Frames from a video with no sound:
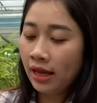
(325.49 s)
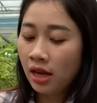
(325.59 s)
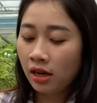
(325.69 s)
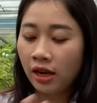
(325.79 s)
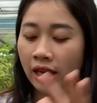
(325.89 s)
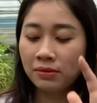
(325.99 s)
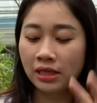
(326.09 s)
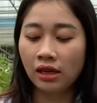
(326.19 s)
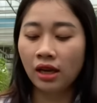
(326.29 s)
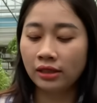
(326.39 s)
Nó em sẽ
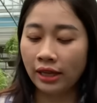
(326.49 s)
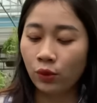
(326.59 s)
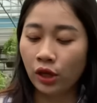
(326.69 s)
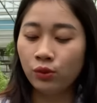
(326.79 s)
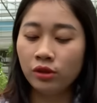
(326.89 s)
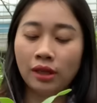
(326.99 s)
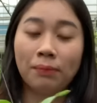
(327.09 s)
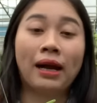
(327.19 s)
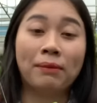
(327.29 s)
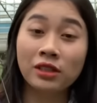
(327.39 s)
lên theo kiểu như thập
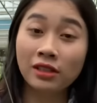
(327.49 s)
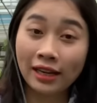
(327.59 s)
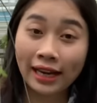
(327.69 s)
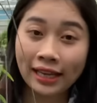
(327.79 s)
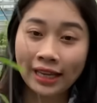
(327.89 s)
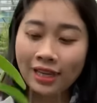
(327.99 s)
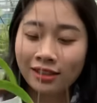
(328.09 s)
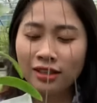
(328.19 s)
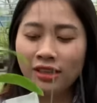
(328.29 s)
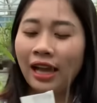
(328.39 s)
cẩm như thế này
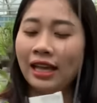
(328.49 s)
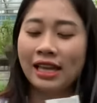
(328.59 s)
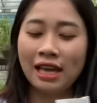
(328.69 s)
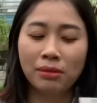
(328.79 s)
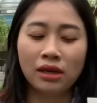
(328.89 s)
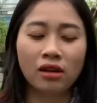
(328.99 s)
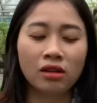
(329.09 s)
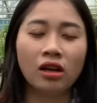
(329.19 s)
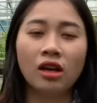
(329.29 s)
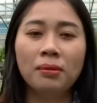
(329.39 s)
thì cả nhà mình có
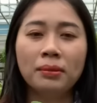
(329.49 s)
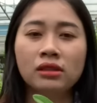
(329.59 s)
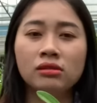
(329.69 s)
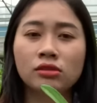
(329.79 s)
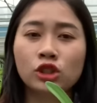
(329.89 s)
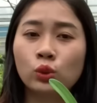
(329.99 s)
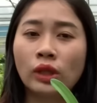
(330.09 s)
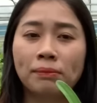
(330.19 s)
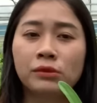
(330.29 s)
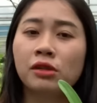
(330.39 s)
thể mình sưu
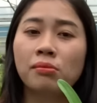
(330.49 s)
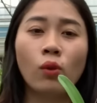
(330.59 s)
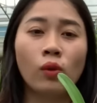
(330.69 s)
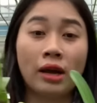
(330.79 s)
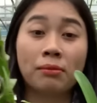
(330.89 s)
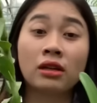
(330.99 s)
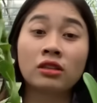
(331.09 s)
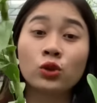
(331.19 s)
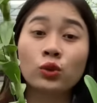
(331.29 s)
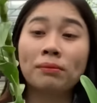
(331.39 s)
tầm được một lần, mình
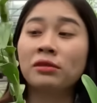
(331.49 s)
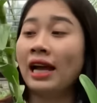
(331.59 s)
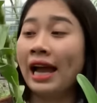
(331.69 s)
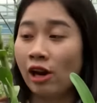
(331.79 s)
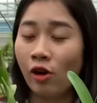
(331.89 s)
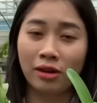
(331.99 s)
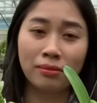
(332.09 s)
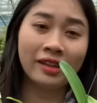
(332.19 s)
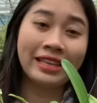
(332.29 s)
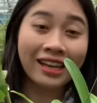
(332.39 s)
sưu tầm được hai loại mà
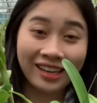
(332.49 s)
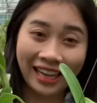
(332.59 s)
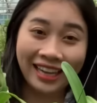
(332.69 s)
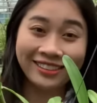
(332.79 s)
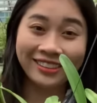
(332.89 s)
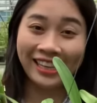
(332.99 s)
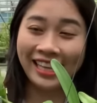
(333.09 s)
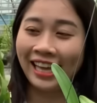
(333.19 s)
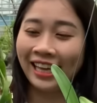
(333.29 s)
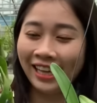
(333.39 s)
giá rẻ nữa cả nhà
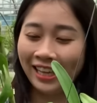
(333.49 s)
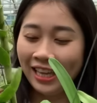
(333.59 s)
ha.